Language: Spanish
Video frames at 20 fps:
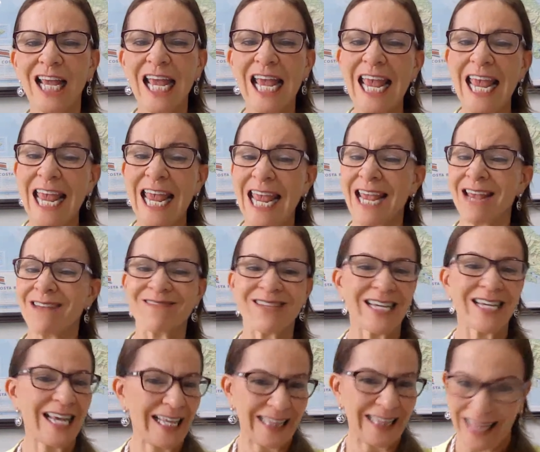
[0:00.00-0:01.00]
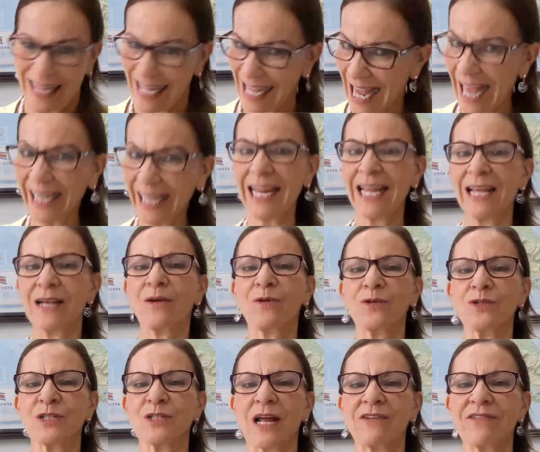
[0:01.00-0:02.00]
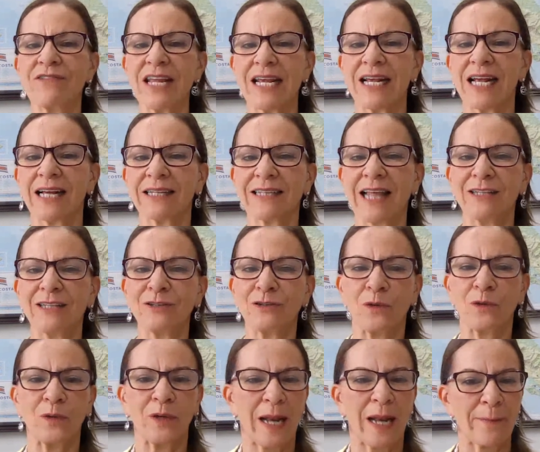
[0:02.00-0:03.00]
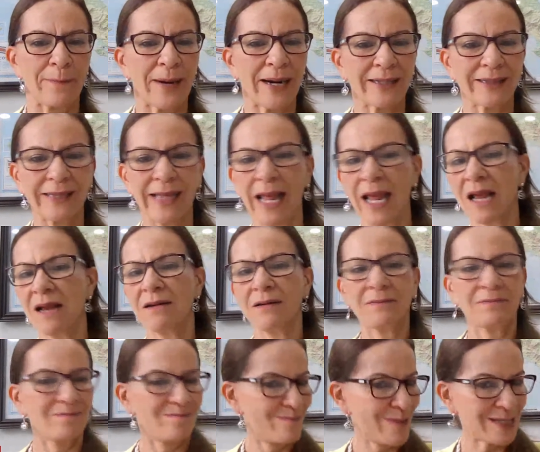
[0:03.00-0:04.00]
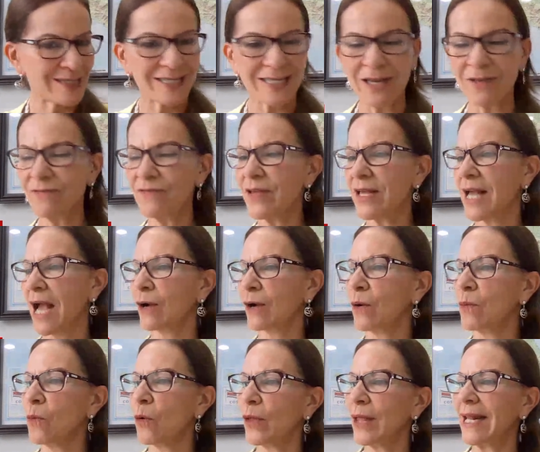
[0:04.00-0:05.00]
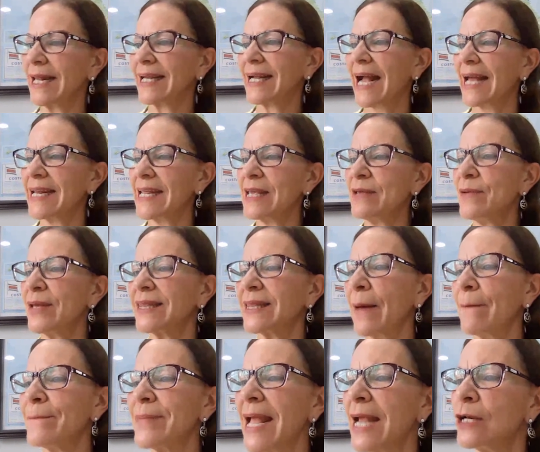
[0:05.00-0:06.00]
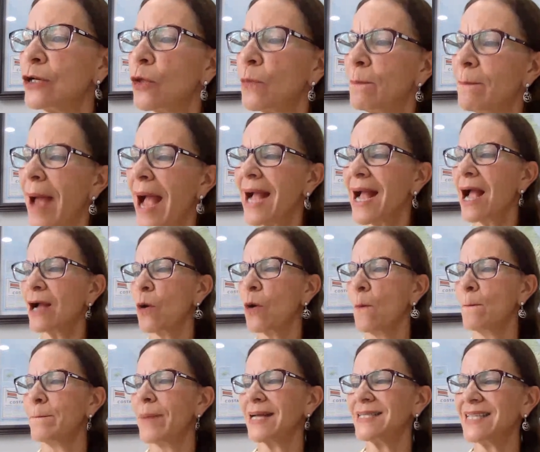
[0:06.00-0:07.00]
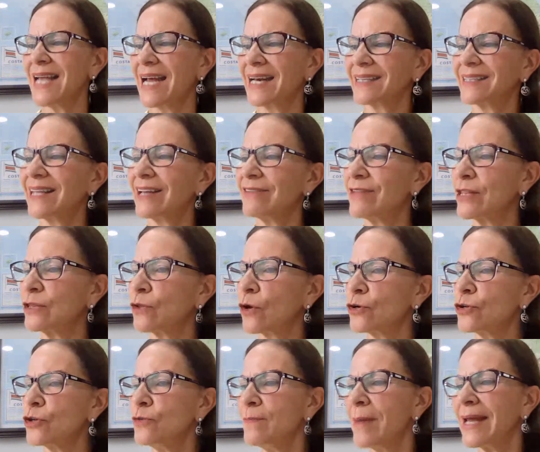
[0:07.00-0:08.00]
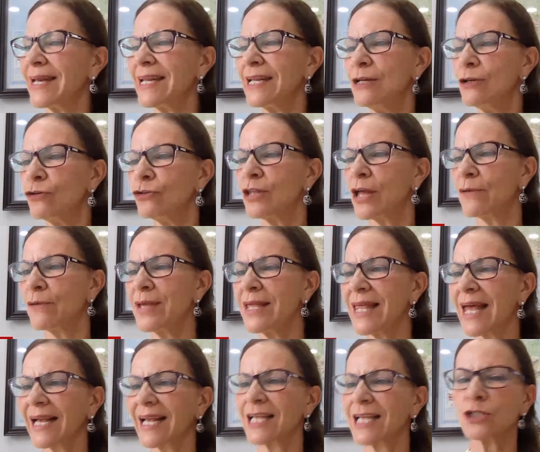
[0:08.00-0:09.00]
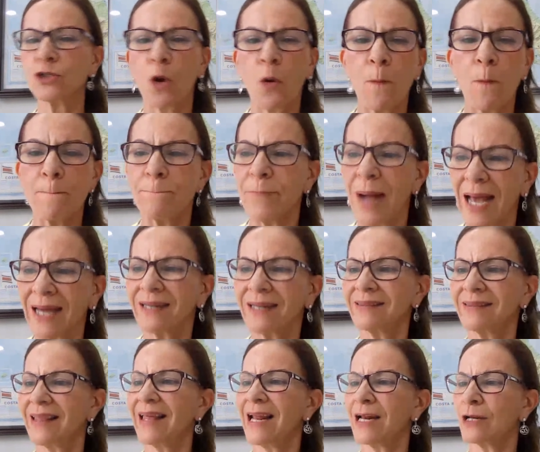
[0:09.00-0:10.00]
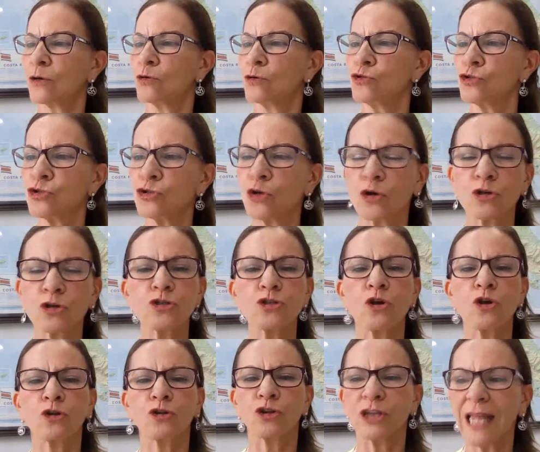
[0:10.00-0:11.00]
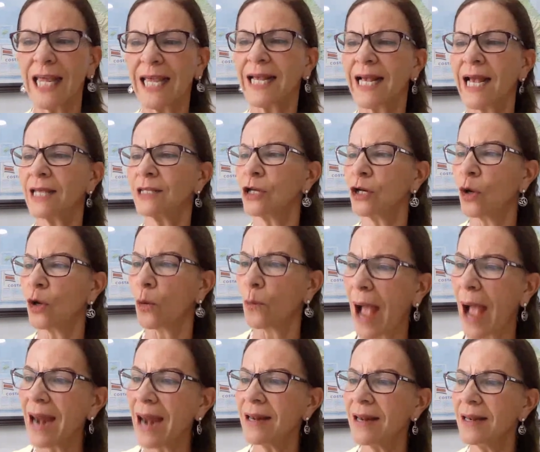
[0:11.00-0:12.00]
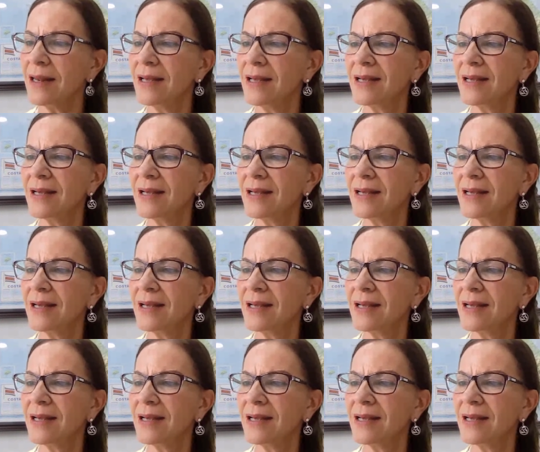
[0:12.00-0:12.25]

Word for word: eh, que tiene Costa Rica, tanto en la parte Pacífica como del Caribe, también nos van a acompañar territorios marinos de vida que son parte del consorcio TICAS Global